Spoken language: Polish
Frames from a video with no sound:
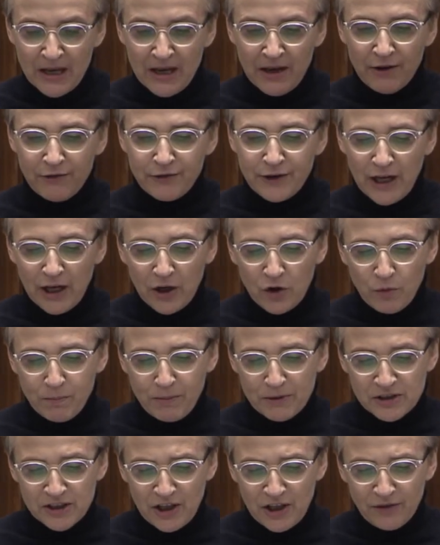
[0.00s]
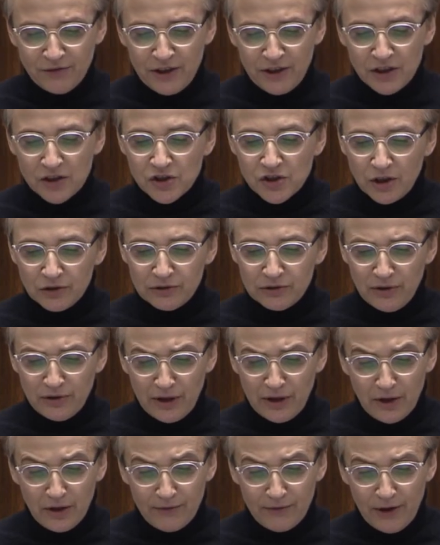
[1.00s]
w ręku postanowienie Sądu
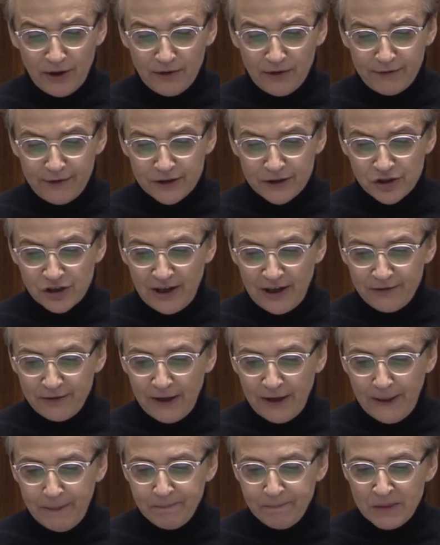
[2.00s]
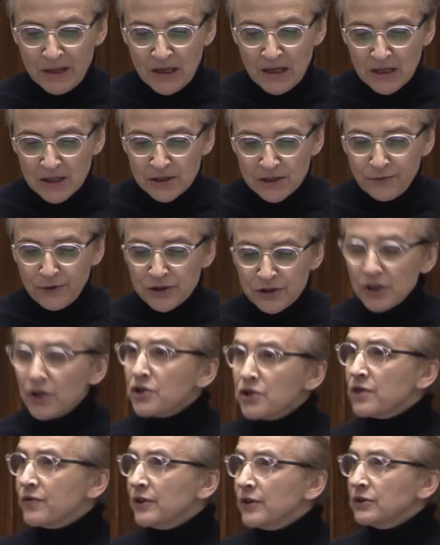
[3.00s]
Okręgowego w Warszawie z 20
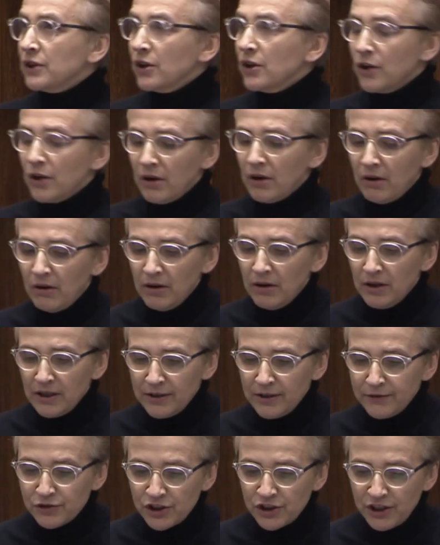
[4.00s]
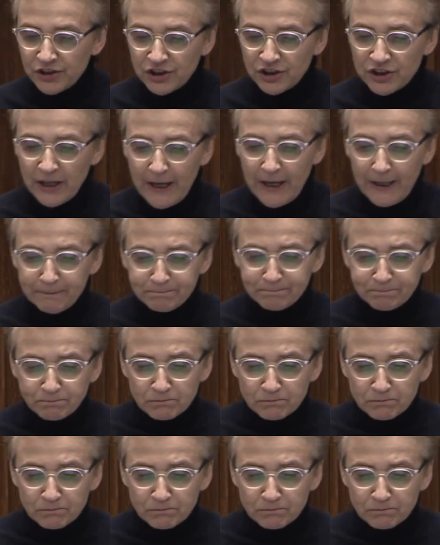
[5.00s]
29 e, września,